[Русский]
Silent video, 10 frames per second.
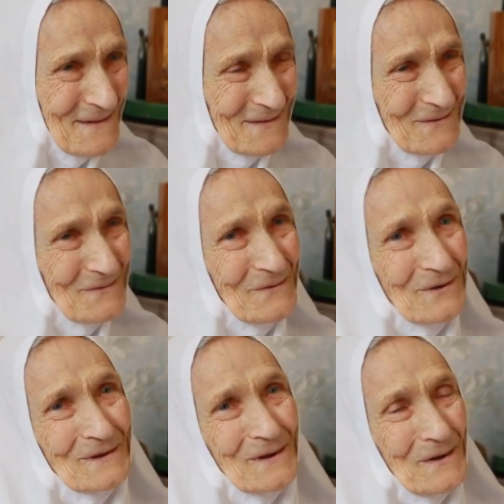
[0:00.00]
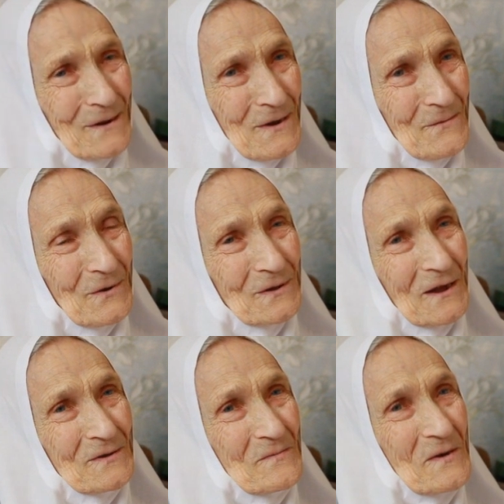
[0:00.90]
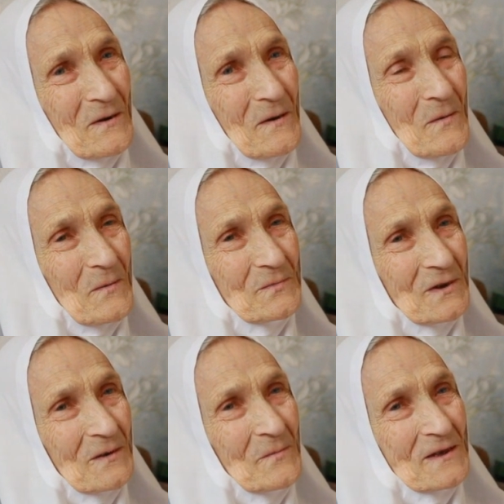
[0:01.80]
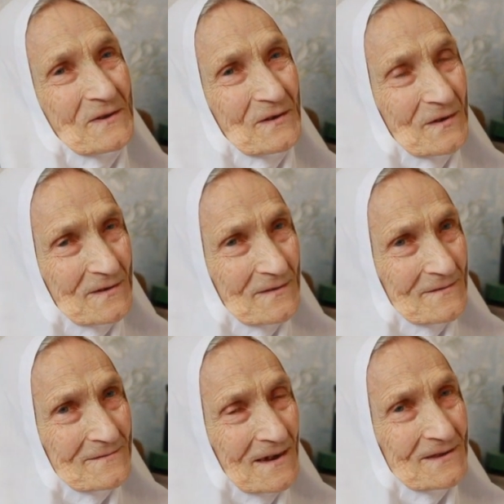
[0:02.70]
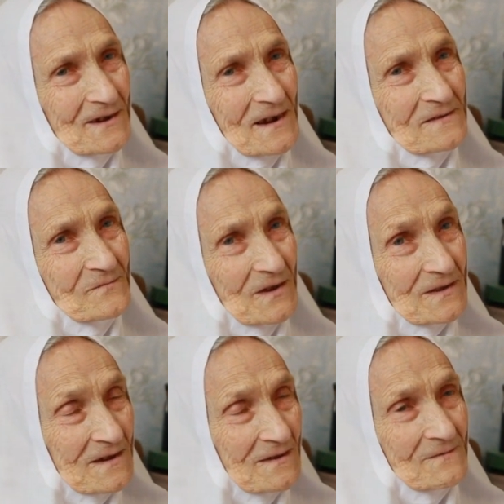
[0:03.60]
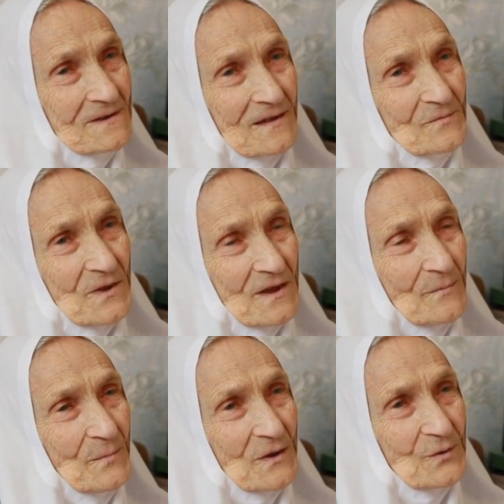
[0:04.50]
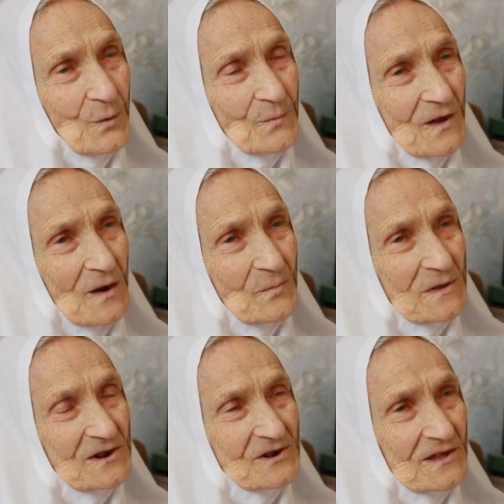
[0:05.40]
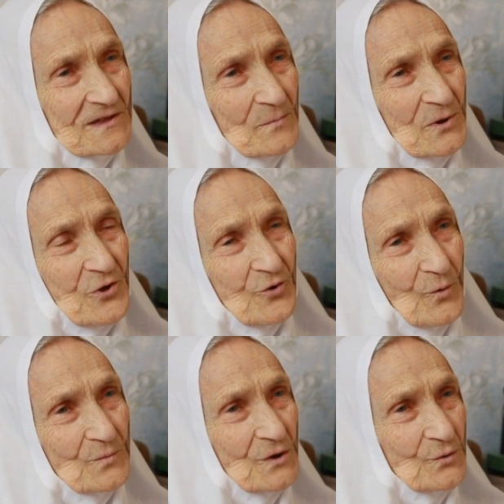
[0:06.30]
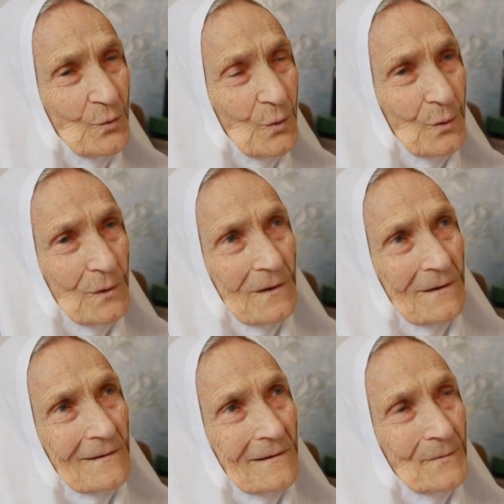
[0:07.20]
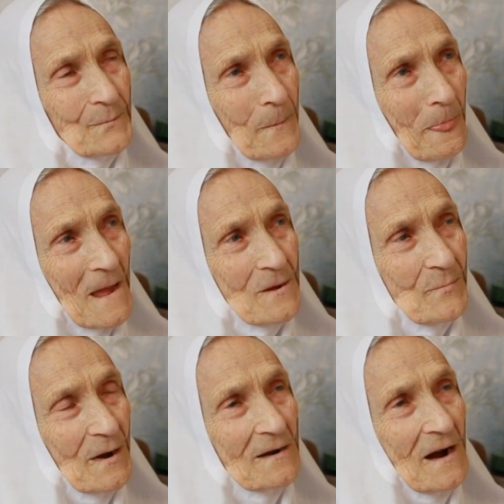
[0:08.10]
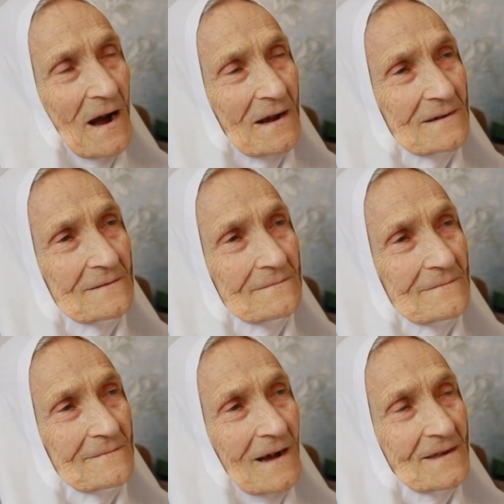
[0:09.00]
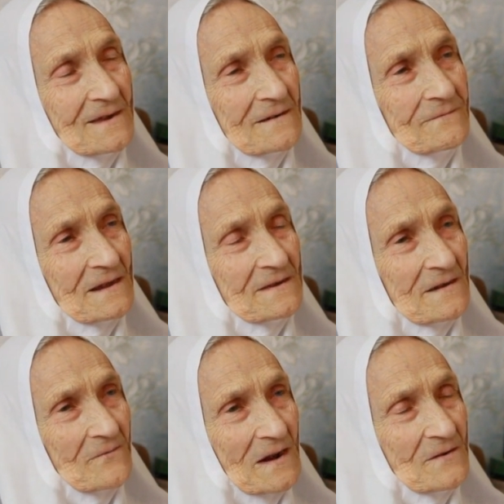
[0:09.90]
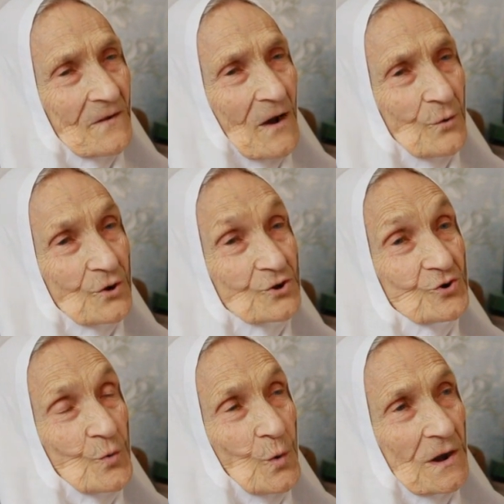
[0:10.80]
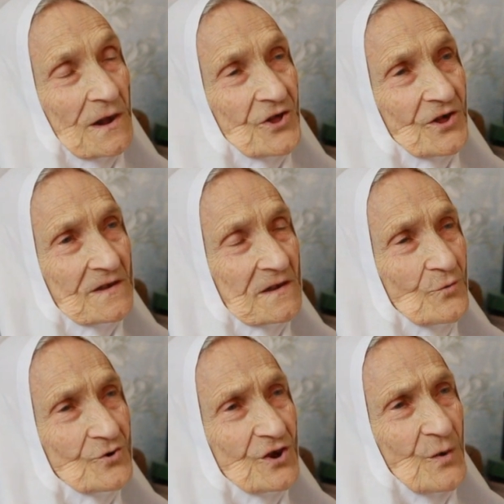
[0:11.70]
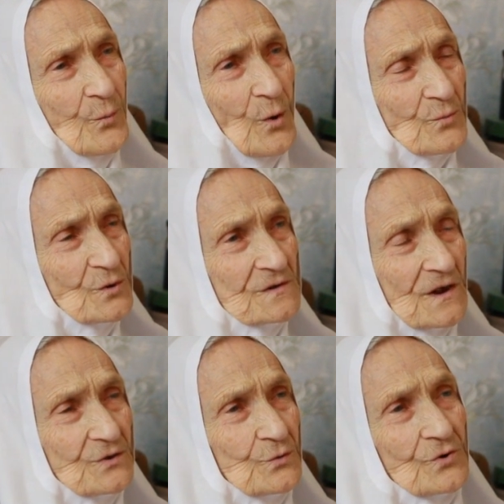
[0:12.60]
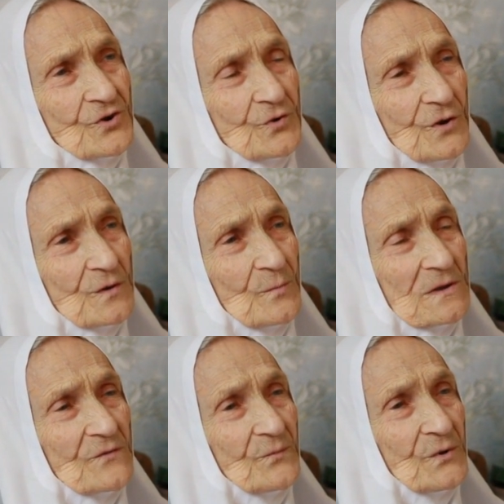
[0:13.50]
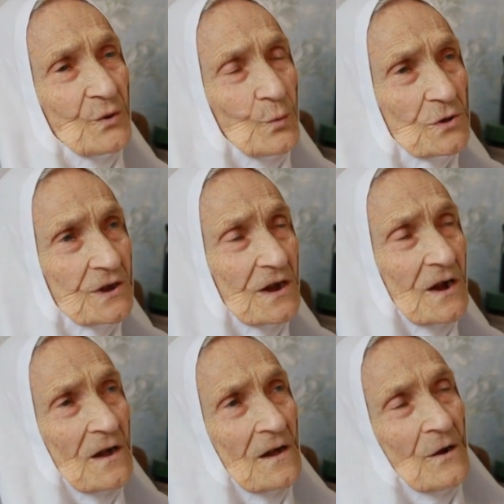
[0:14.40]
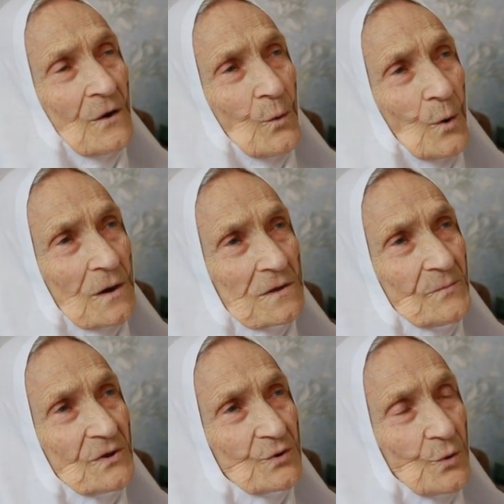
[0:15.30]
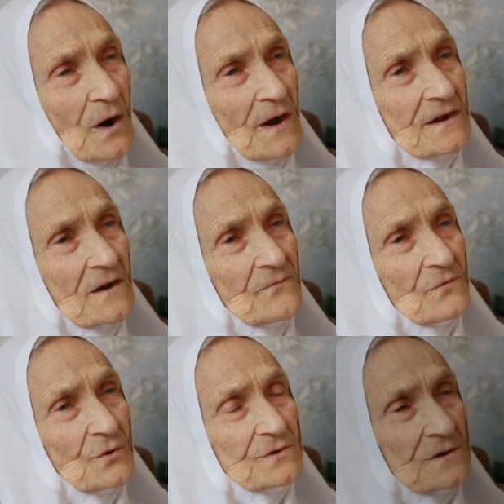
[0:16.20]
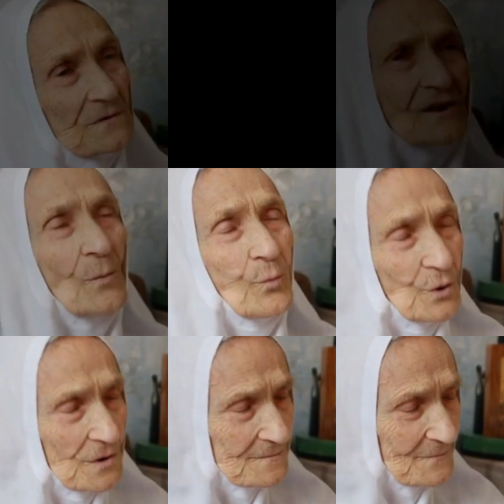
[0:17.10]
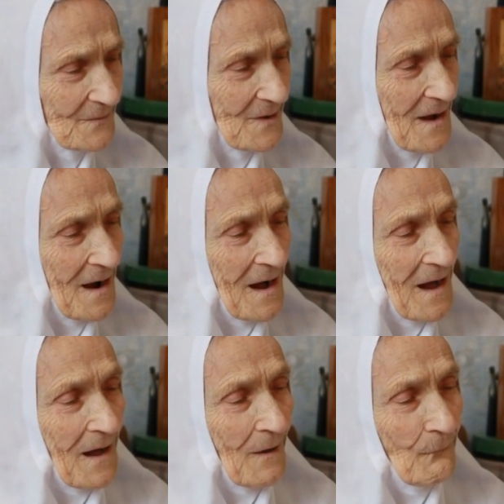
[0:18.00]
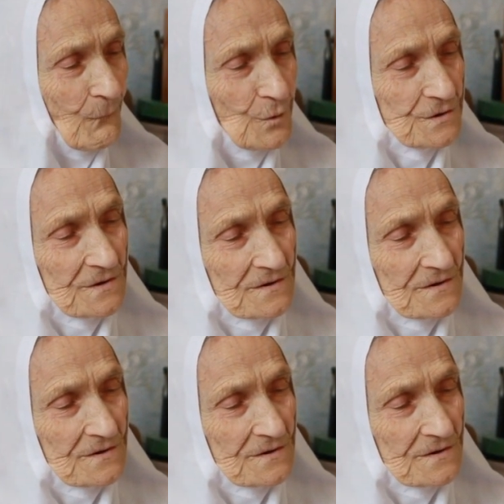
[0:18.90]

Ну вот. И вот они мне командир этой разведки взял меня, пойдем, так положил на плечо мне руку. А они квартировали в какой-то школе. Сейчас я уже не помню, знаю только, что это было в переулке около метро Аэрофлот, Аэропорт. Вот.